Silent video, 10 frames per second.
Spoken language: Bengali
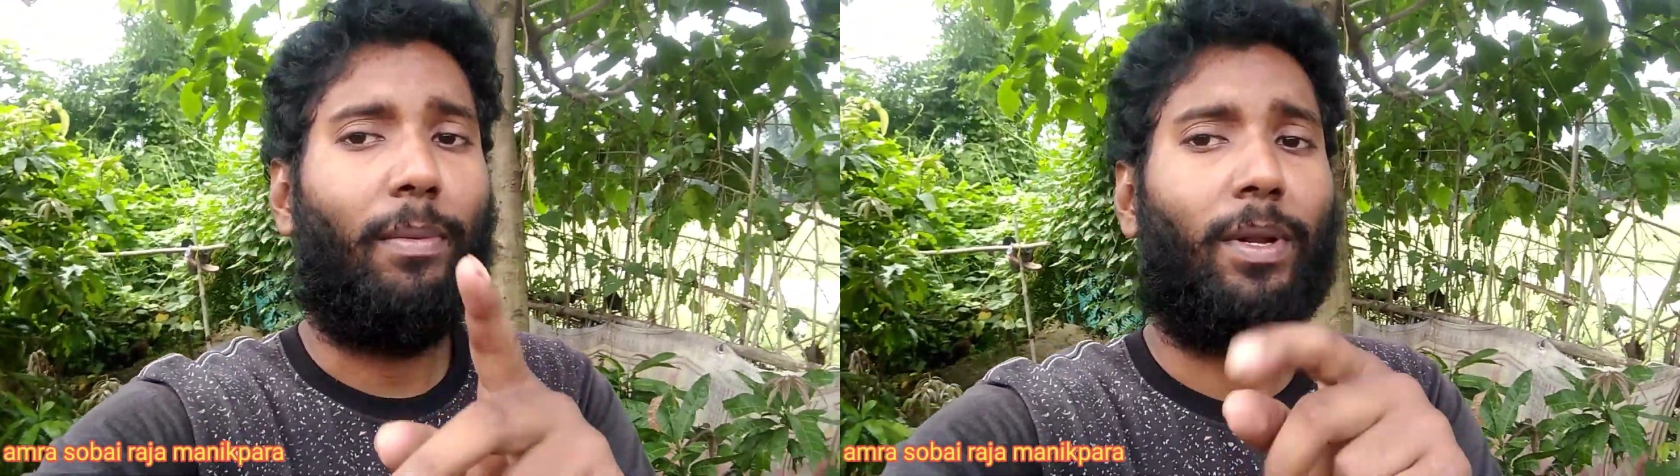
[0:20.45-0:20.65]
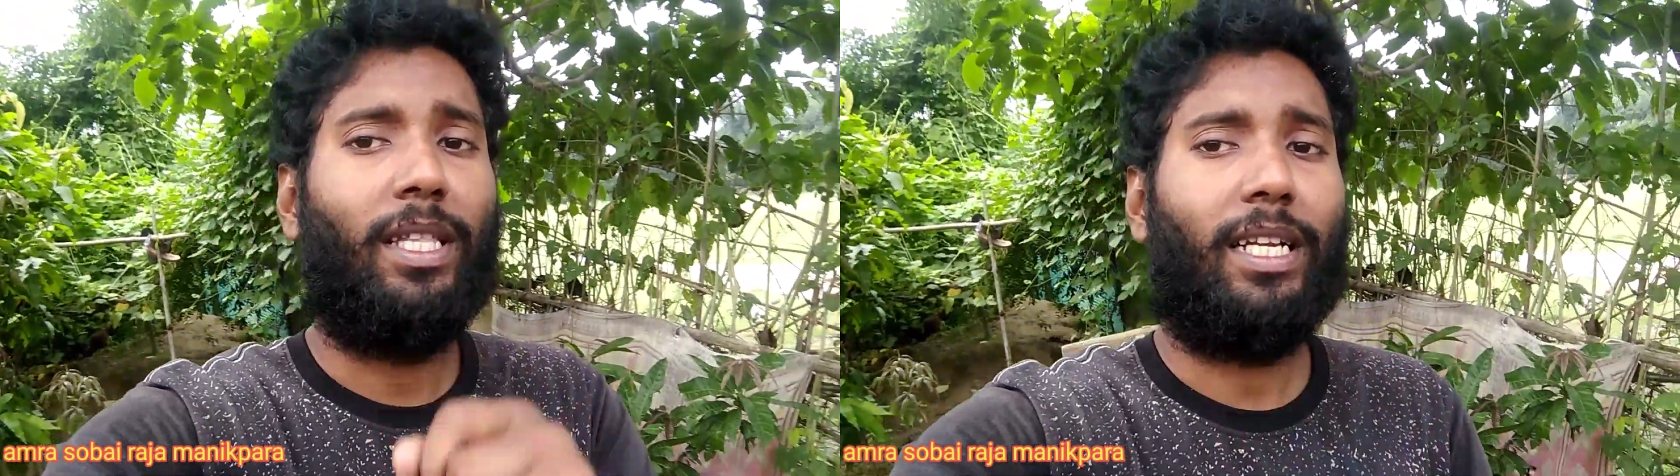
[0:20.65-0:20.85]

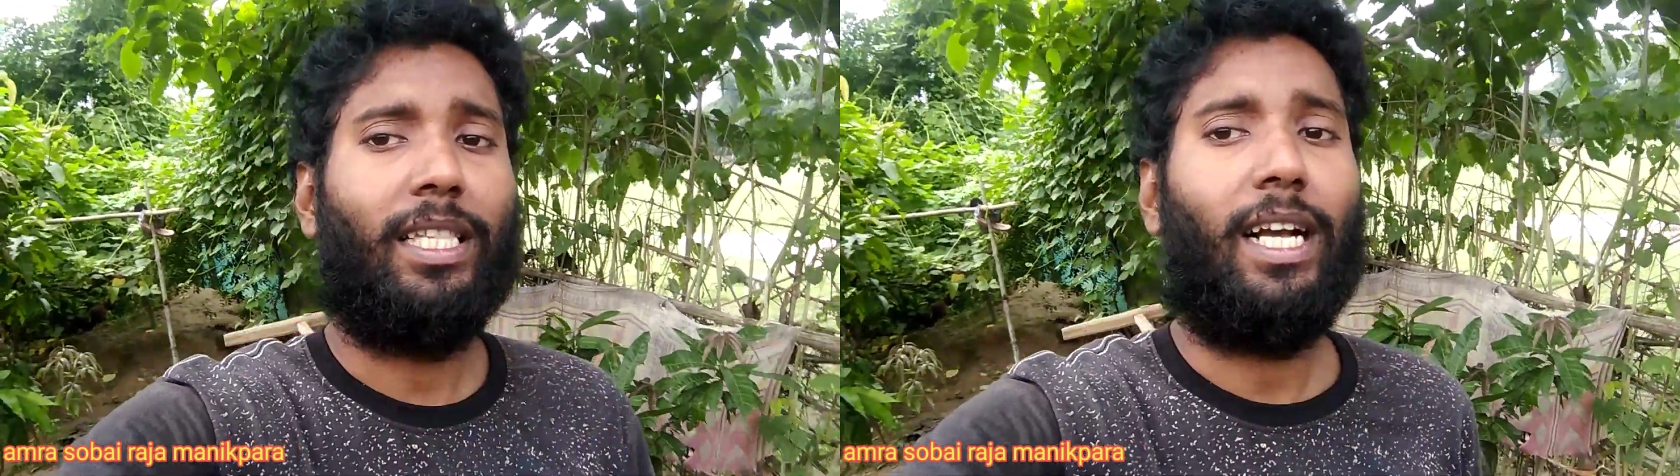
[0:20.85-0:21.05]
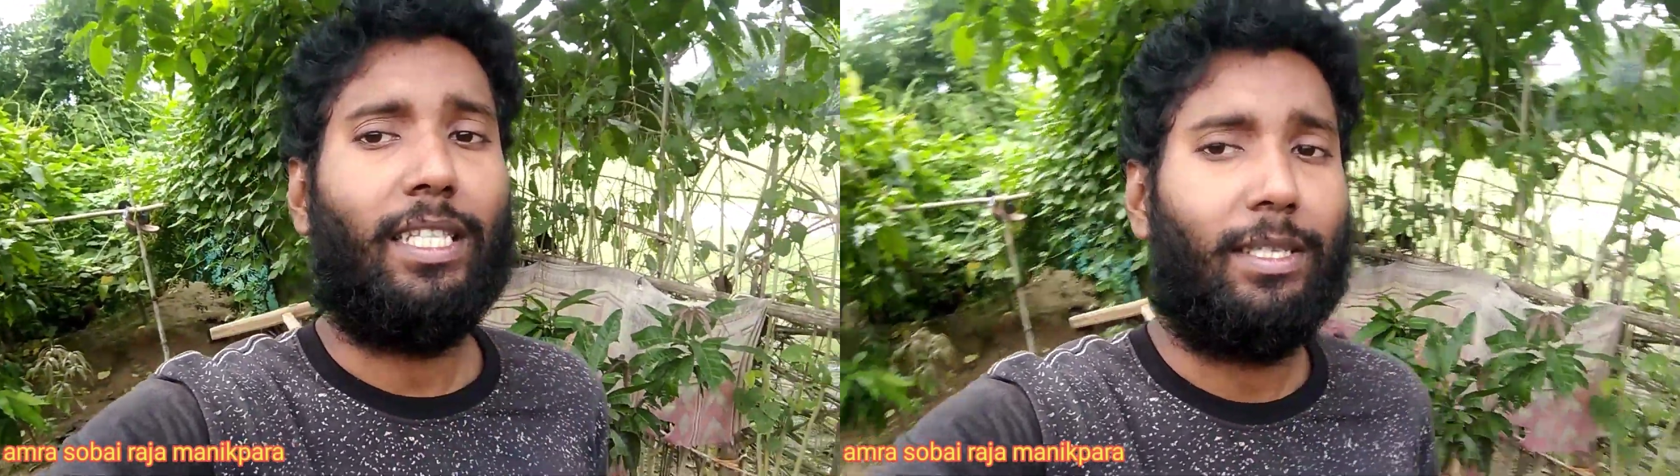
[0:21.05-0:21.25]
আপনাদেরকে
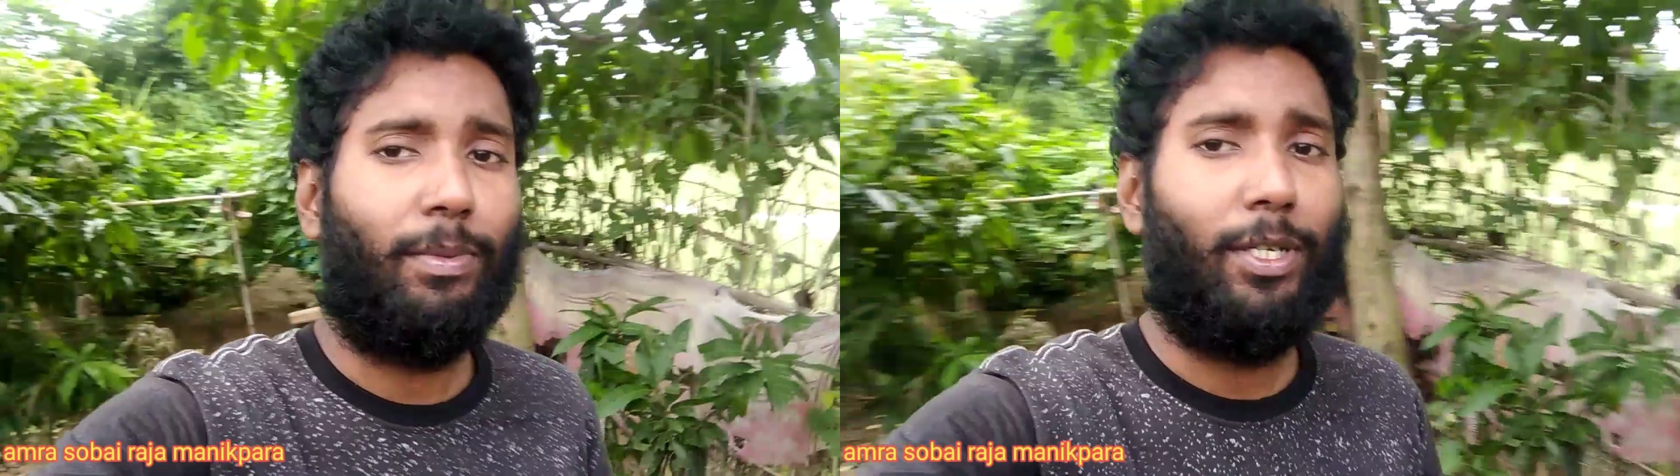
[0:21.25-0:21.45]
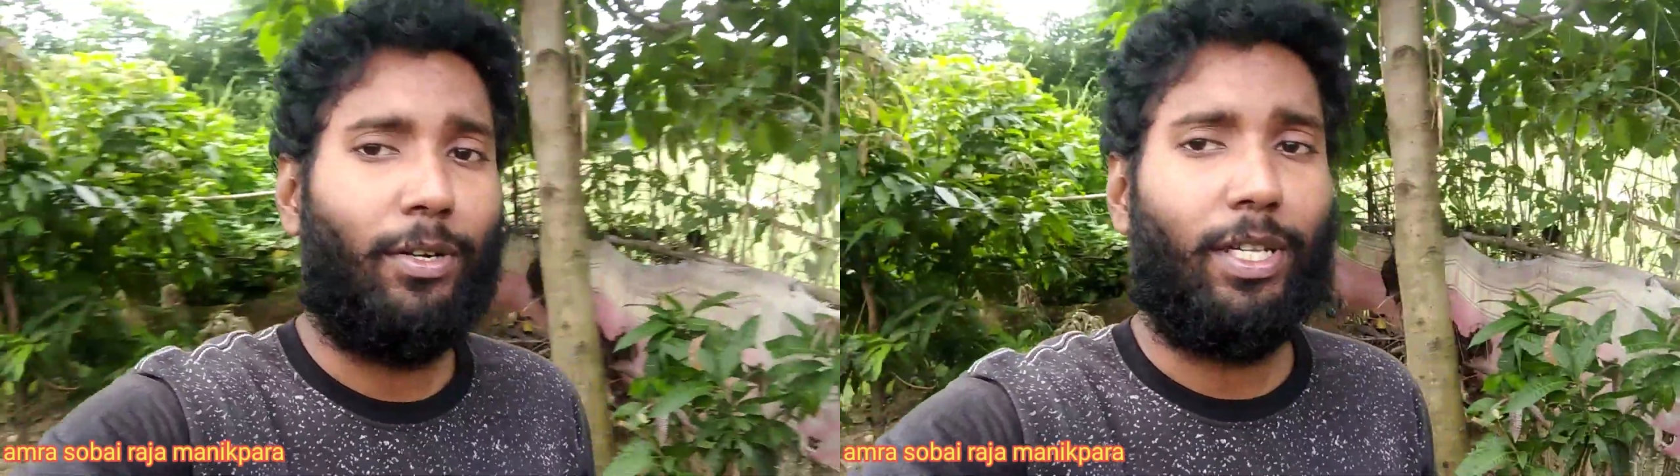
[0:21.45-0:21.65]
দেখাচ্ছি
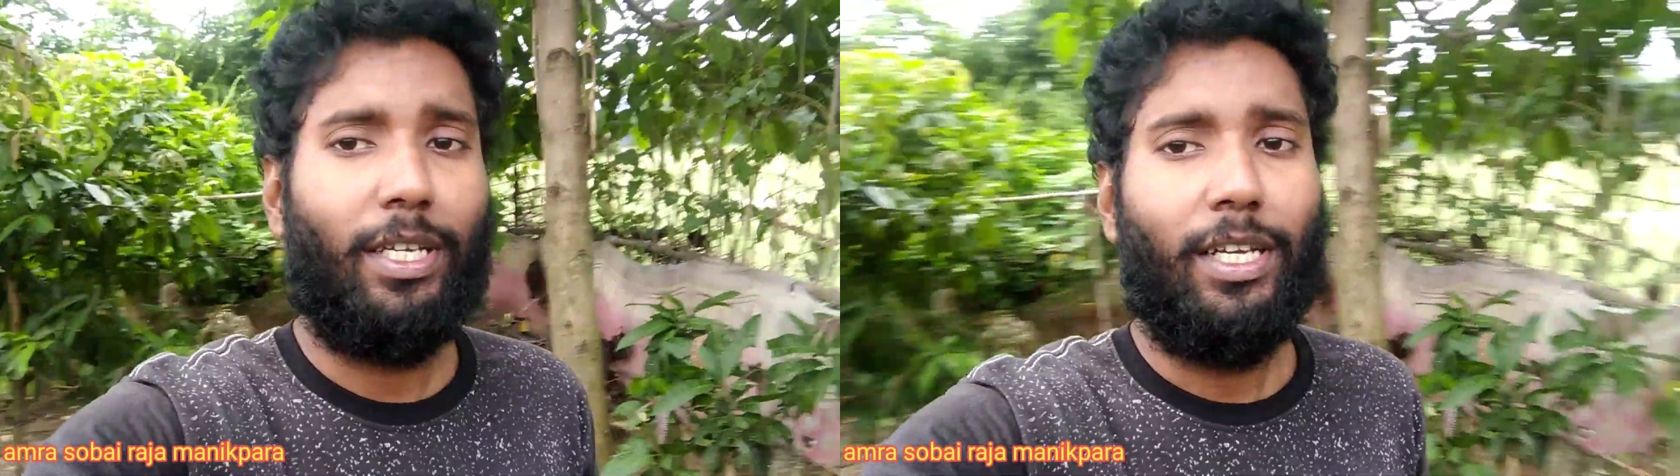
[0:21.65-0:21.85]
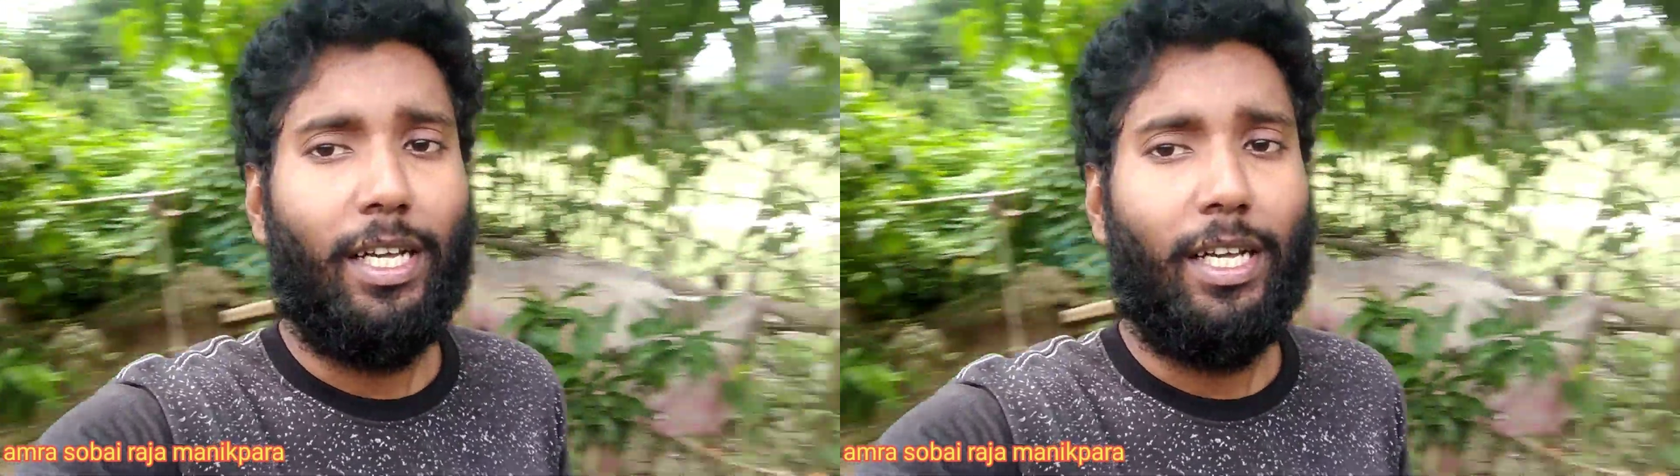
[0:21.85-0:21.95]
ভিডিওটি